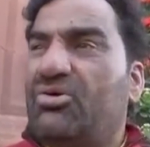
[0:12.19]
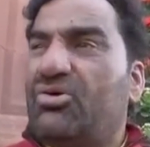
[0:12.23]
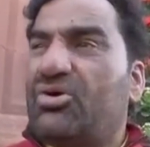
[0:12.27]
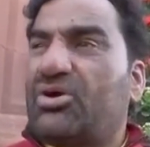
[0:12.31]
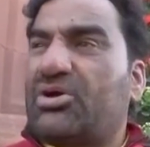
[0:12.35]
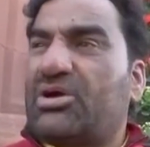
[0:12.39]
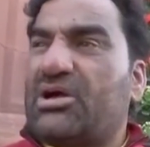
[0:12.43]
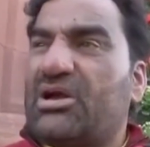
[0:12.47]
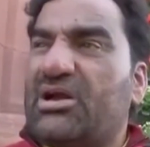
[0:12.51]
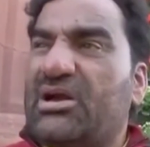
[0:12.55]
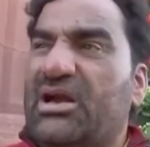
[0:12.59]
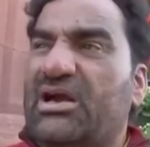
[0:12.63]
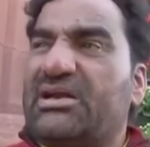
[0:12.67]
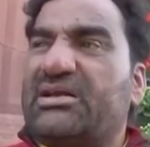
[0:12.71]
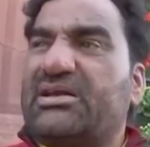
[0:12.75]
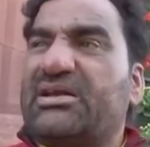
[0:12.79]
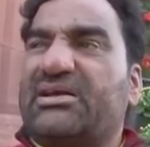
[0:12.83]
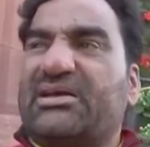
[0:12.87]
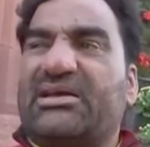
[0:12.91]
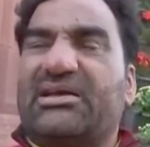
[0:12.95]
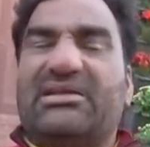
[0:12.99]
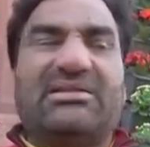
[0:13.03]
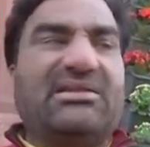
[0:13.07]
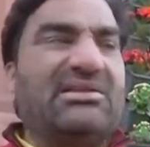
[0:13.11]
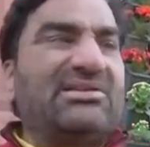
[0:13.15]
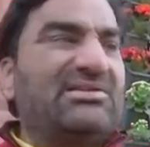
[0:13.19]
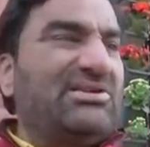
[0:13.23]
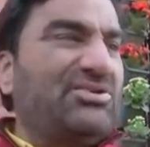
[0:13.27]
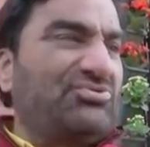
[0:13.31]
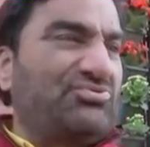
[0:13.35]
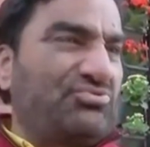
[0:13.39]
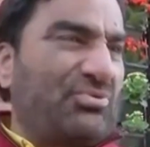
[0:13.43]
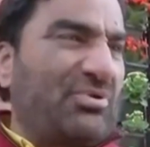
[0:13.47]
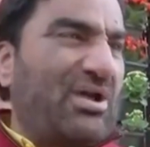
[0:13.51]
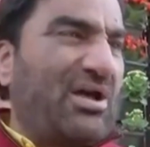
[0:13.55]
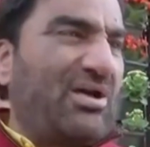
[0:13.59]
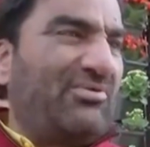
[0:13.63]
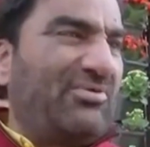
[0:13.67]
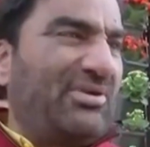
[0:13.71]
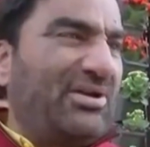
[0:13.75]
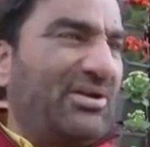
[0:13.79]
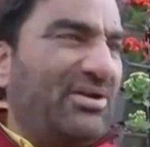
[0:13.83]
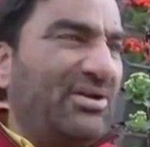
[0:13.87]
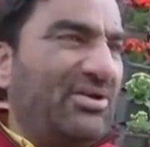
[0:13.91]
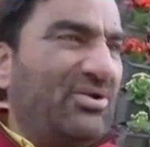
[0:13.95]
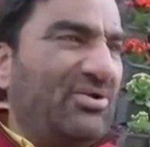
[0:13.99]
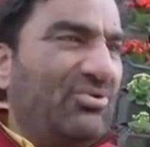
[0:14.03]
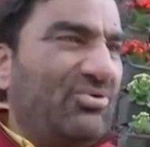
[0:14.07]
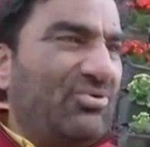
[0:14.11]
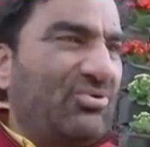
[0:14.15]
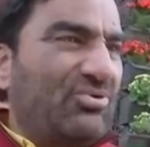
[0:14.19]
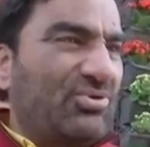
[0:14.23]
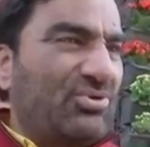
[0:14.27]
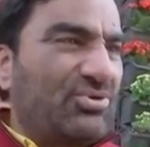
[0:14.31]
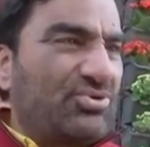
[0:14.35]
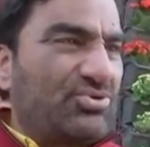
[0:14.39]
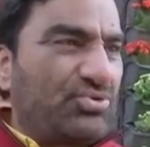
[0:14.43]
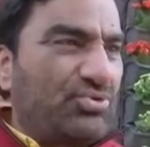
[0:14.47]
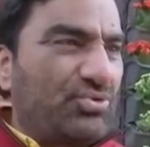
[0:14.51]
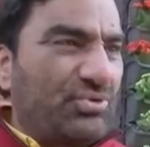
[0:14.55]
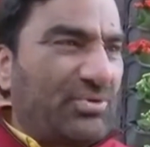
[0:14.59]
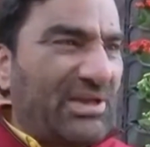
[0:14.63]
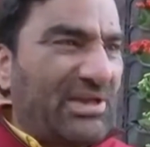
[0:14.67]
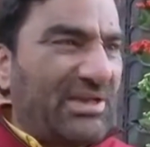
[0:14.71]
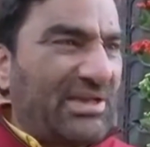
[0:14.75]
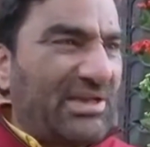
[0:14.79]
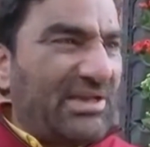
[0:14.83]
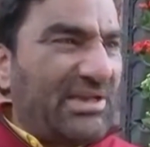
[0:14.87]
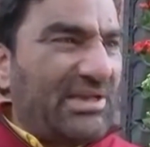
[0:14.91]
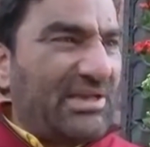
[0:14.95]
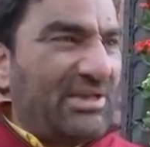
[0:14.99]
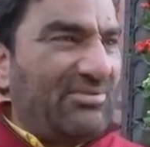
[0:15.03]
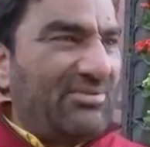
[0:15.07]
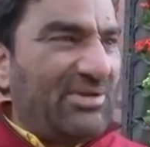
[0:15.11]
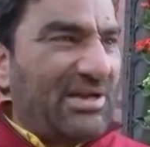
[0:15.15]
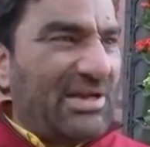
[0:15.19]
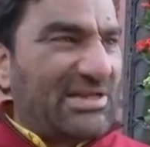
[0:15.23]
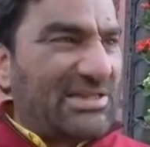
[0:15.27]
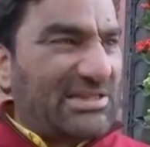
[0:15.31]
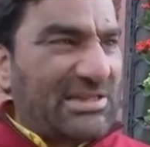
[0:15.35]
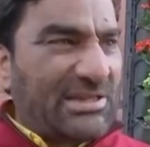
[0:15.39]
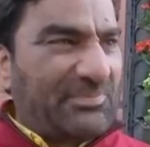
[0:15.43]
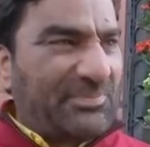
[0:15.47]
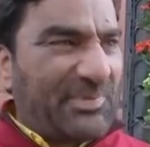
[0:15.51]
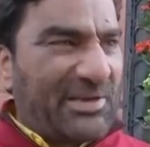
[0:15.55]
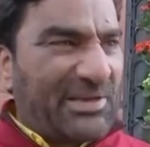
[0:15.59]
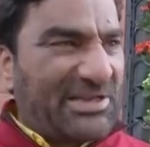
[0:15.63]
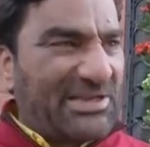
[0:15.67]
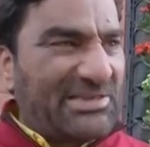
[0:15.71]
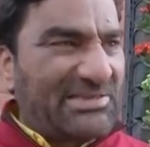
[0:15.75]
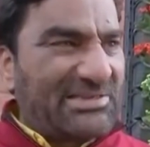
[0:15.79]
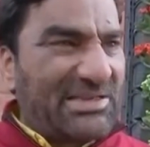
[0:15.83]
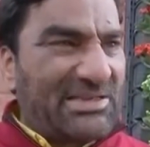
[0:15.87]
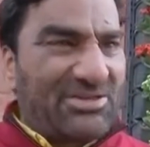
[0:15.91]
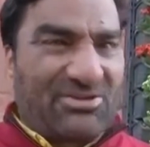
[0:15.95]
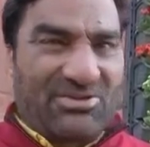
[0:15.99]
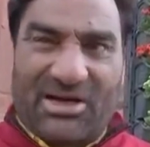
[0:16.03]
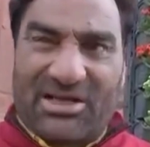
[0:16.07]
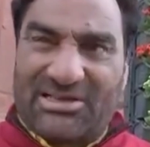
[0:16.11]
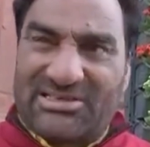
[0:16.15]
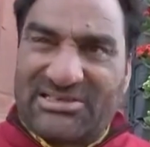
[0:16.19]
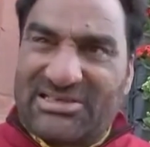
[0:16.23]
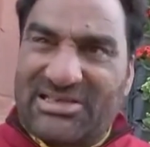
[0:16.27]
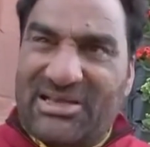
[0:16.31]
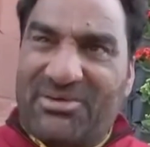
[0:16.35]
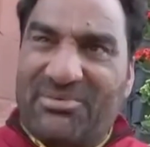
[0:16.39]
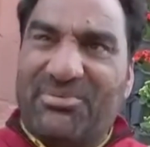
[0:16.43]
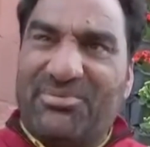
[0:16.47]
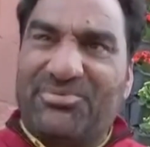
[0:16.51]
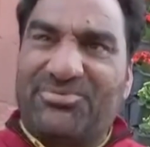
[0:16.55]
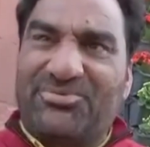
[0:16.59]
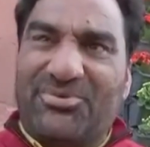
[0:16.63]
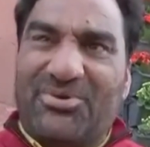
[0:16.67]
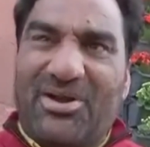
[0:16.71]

और कर्नाटक के अंदर जहाँ चुनाव है उन्होंने सूखे के लिए वहाँ आर्थिक पैकेज दिया तो राजस्थान में भी